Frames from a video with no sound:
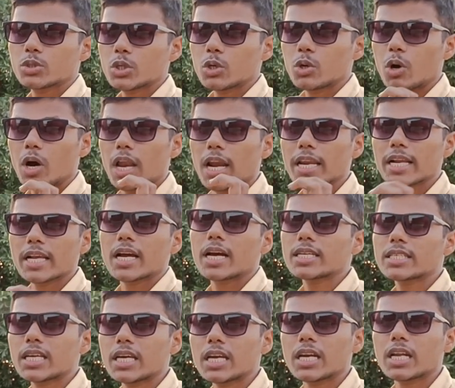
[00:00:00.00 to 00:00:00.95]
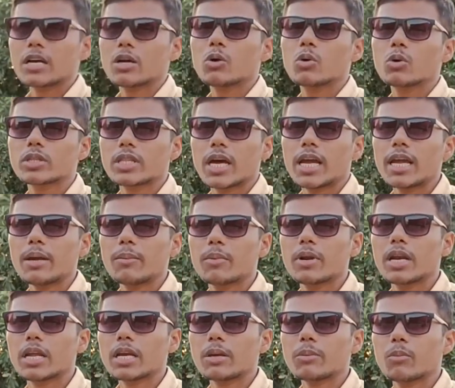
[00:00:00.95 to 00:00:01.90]
जो हल्का सा रंग होता है
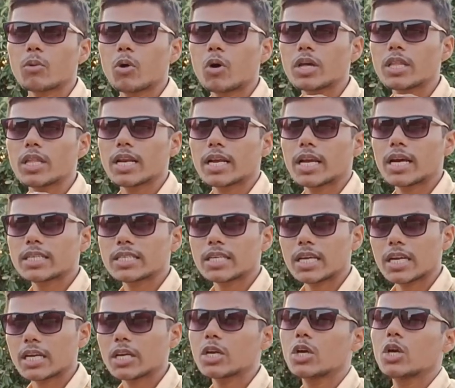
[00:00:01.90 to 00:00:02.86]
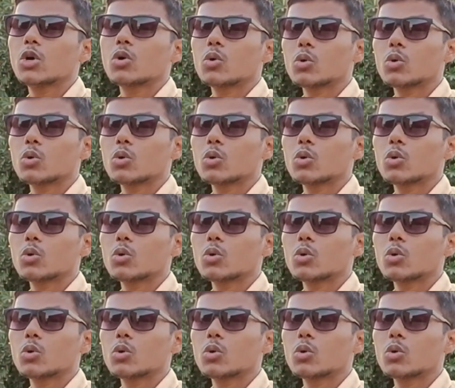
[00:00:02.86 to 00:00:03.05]
मतलब कि बहुत हल्का सा रंग